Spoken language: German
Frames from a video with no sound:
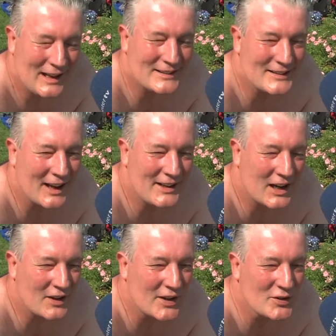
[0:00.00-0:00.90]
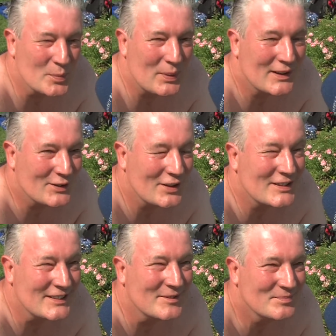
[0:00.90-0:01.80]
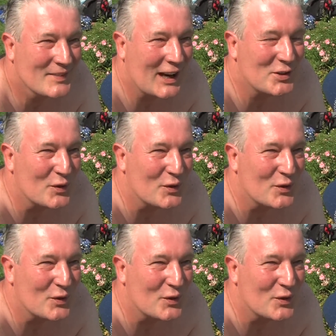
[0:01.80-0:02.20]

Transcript: Die letzten drei Tage waren super, ansonsten recht